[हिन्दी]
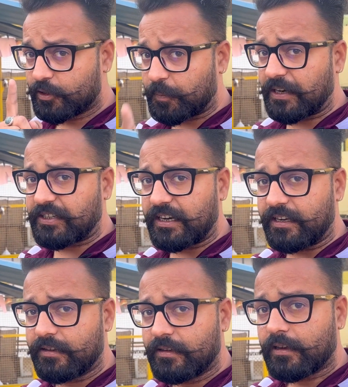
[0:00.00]
स्पेशली
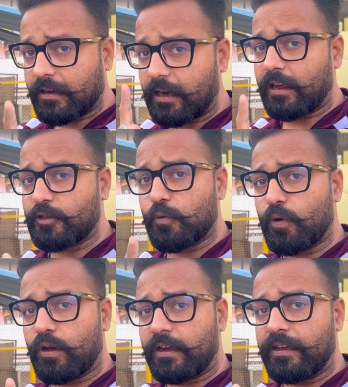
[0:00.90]
कल का जो
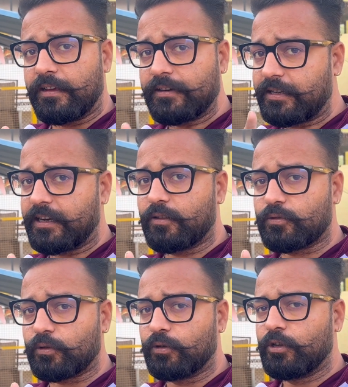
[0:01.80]
ब्लॉग है ठीक है
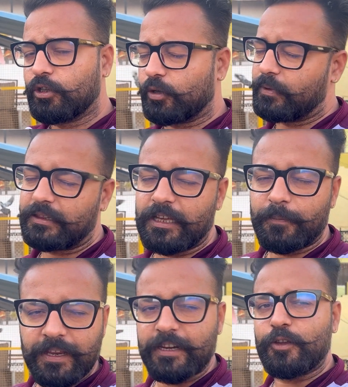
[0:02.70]
दोस्तों तो मिलते हैं
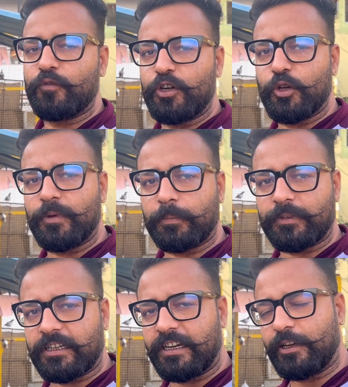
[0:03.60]
फिर एक न्यू वीडियो में तब
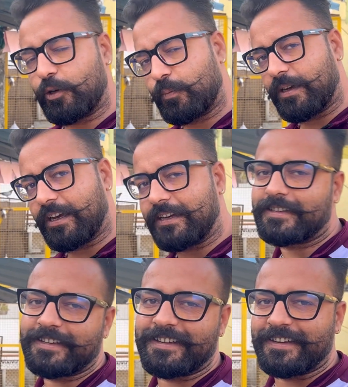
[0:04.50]
तक के लिए गुड बाय
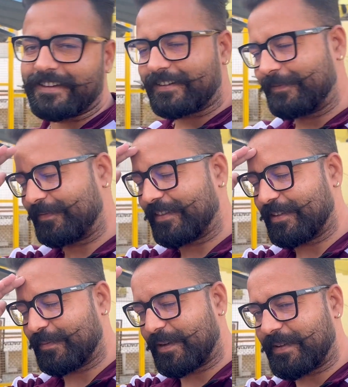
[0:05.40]
टेक केयर
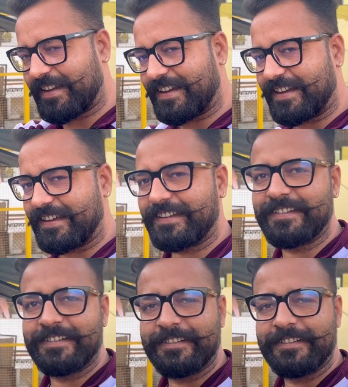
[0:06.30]
बाय बाय